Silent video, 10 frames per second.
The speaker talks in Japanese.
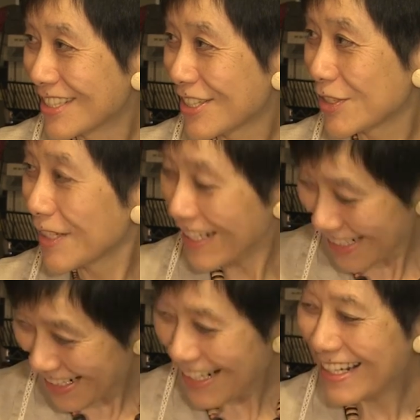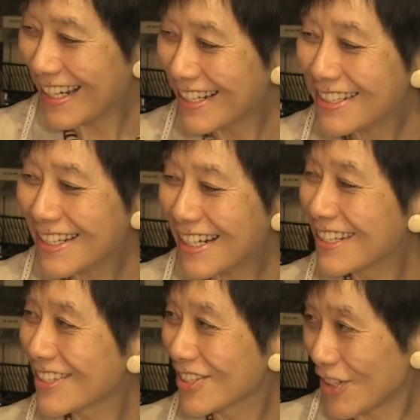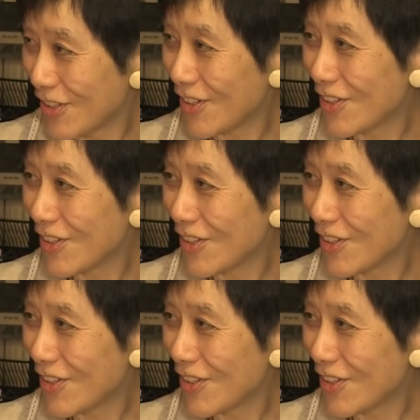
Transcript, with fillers: 上前に。それが延々と、